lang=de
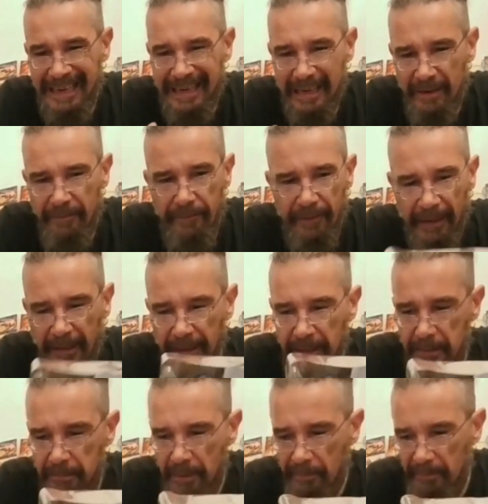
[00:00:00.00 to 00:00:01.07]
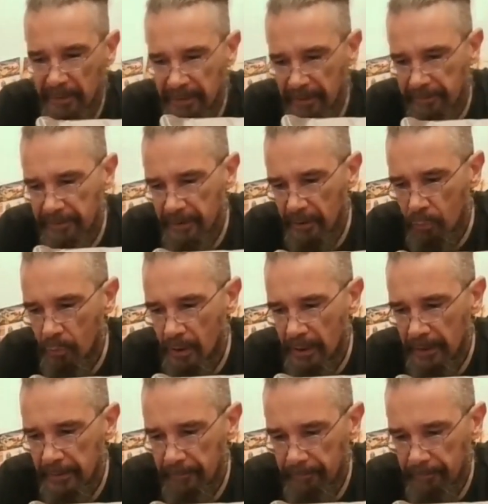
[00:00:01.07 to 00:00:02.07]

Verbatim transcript: Fange ich mal mit der Figur an.